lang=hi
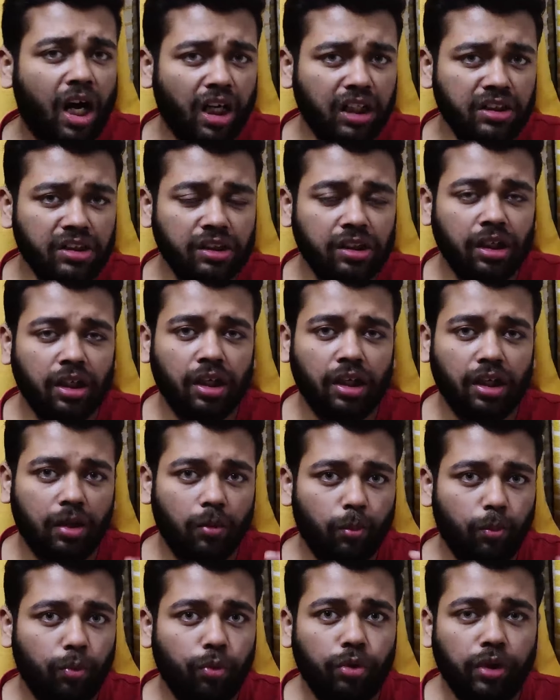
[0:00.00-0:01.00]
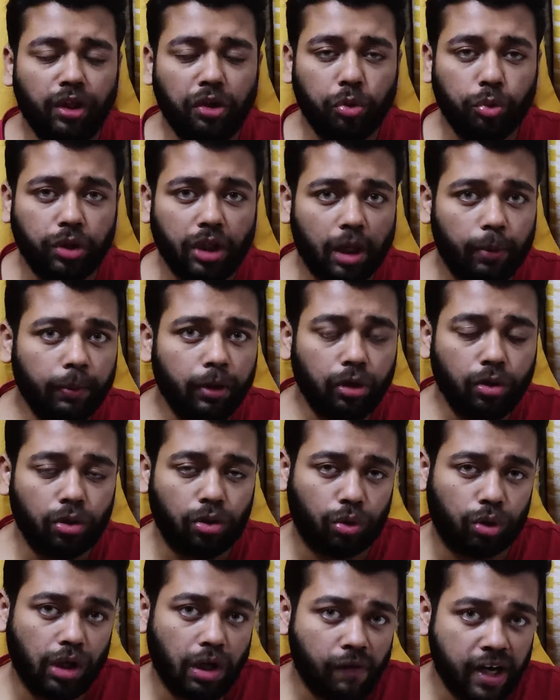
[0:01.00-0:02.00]
आज पूरी दुनिया में
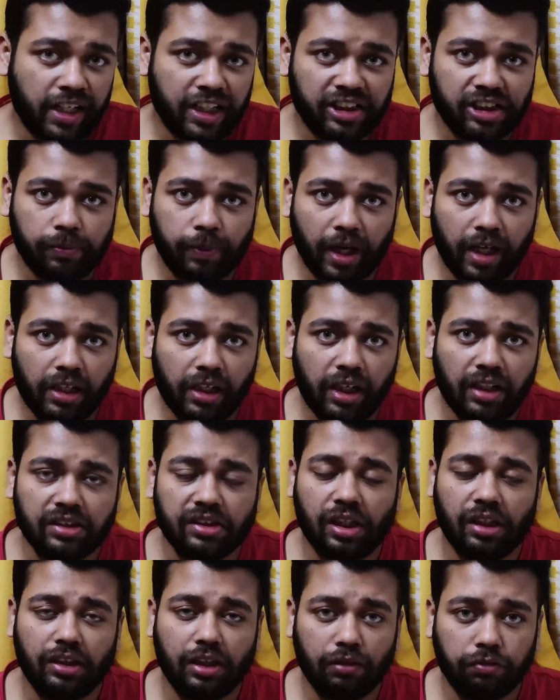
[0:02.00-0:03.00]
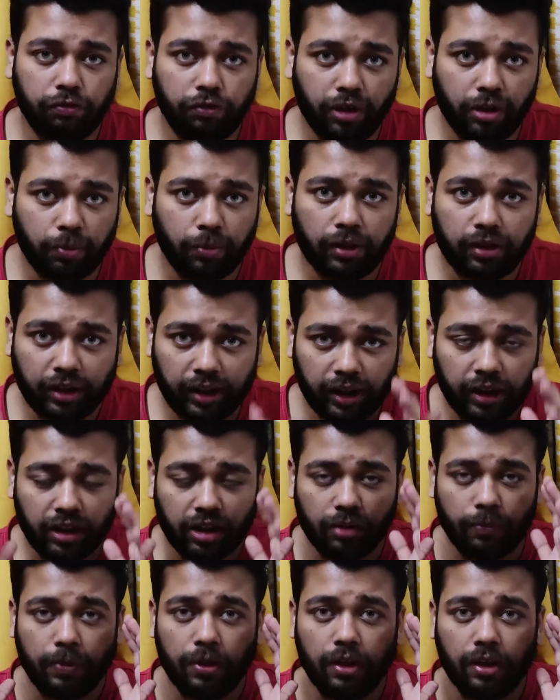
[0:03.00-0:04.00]
कोरोना वायरस फैला है ज्यादा फिल्में
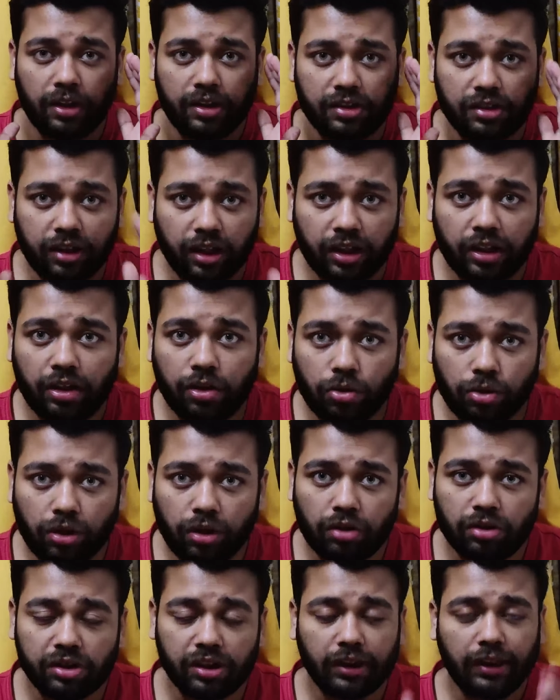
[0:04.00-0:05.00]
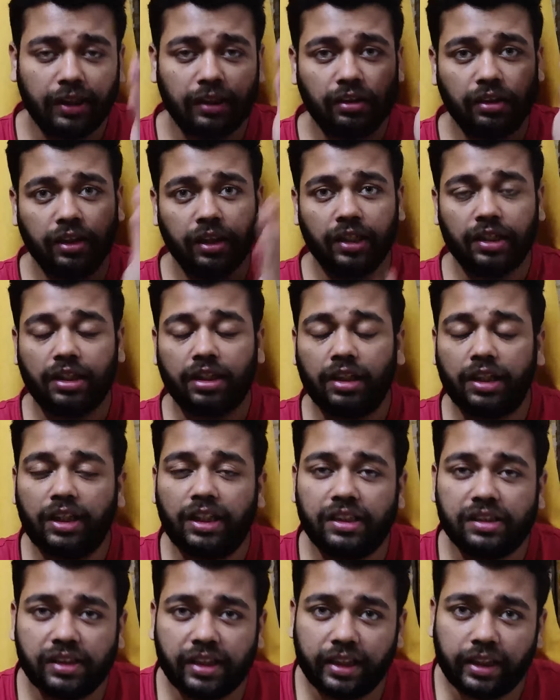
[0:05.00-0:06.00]
थिएटर में रिलीज नहीं हो रही और जिनकी थिएटर
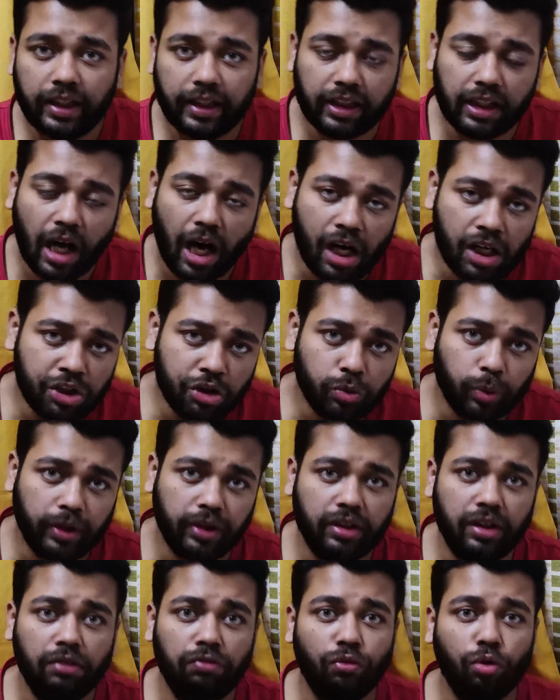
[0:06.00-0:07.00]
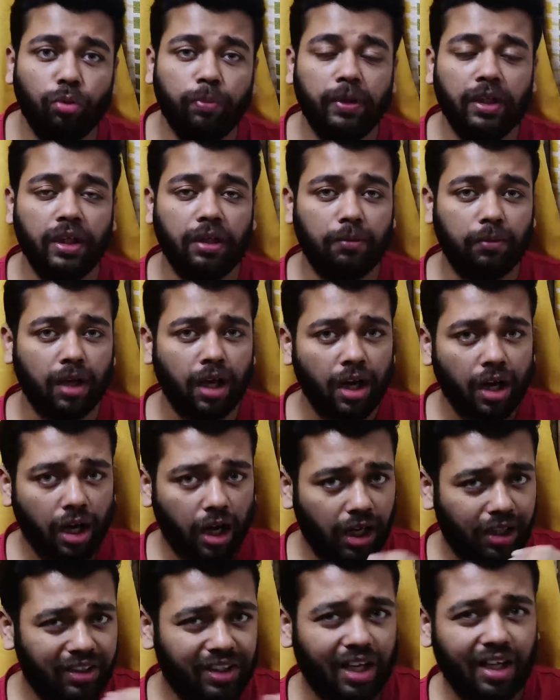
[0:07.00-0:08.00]
रिलीज की डेट आ चुकी थी वो भी अब
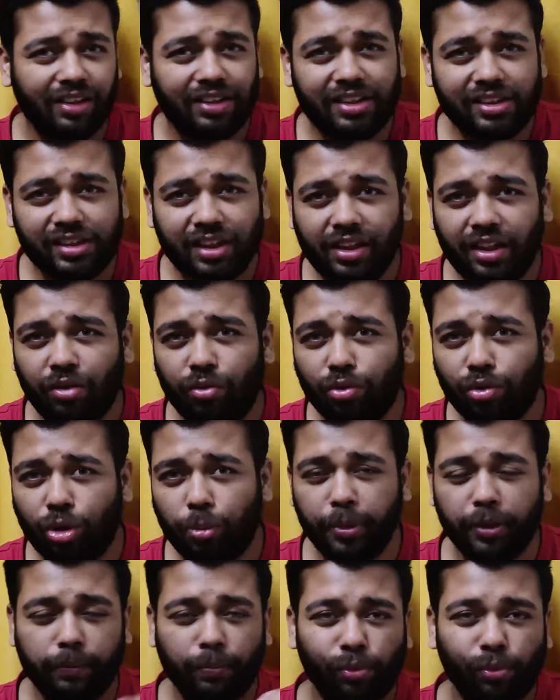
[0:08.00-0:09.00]
हटा दी जा रही उनको भी